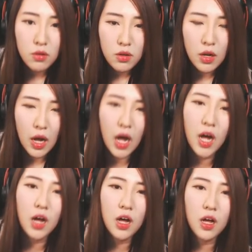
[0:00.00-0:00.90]

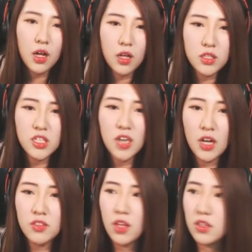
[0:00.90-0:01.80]
아 키가
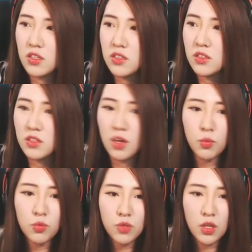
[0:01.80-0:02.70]
안 닿는가
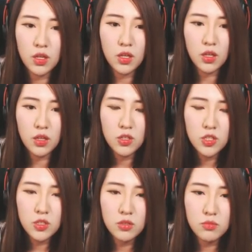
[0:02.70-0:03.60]
보네
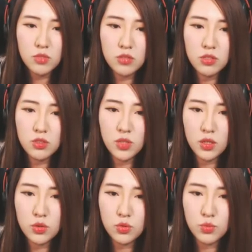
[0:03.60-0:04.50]
이틀
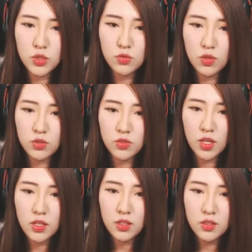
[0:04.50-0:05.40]
차라서 좀 쉬운 것
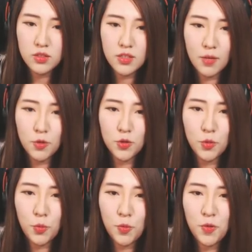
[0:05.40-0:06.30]
같은데? 자
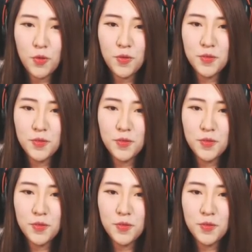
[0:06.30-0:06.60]
올려놓고